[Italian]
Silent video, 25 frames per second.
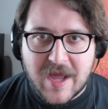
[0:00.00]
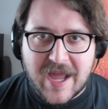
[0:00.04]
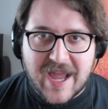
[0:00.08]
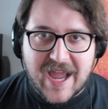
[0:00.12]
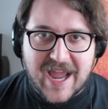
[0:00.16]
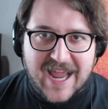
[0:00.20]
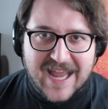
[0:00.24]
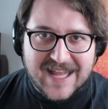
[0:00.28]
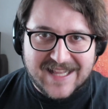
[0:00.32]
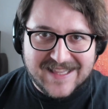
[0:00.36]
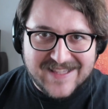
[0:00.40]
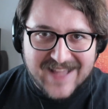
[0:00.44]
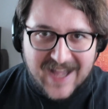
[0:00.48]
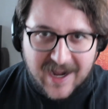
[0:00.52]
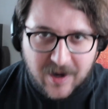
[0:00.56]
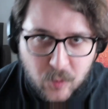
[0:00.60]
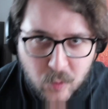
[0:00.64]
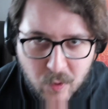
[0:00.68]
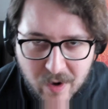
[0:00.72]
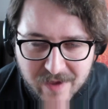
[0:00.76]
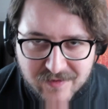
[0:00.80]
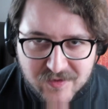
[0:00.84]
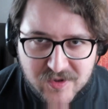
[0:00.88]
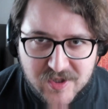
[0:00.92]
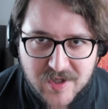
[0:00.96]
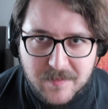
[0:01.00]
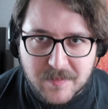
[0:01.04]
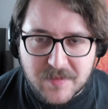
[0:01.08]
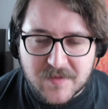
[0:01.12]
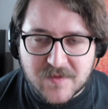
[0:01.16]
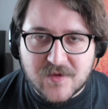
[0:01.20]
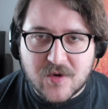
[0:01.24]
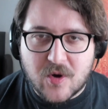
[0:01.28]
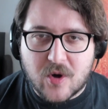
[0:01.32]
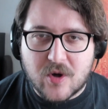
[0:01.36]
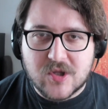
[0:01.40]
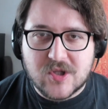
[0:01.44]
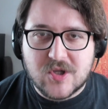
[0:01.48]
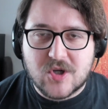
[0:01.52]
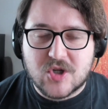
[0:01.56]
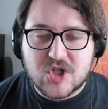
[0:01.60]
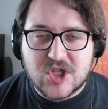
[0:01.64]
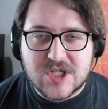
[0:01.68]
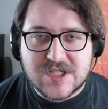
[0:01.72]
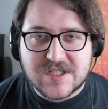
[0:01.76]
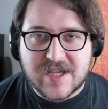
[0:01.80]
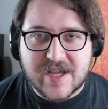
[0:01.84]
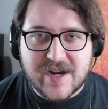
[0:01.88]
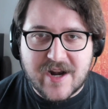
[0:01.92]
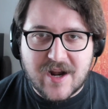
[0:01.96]
e da questo episodio ci
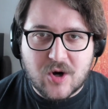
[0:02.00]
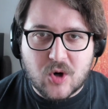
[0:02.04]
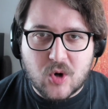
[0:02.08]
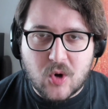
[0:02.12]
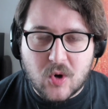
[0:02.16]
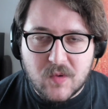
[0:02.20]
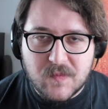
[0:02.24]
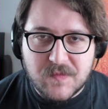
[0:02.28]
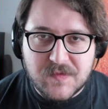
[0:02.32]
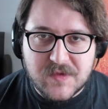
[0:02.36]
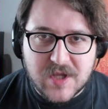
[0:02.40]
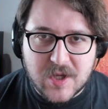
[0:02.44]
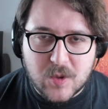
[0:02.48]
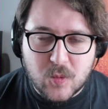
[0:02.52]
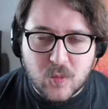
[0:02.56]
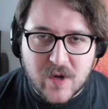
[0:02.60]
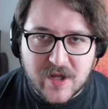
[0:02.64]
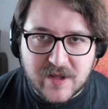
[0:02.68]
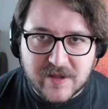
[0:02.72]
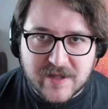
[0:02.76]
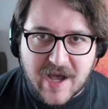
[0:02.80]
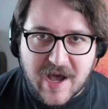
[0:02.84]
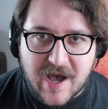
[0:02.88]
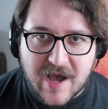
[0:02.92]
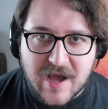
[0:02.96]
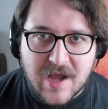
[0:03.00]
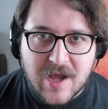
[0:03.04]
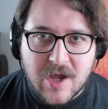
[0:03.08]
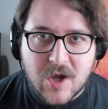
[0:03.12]
sarà continuità.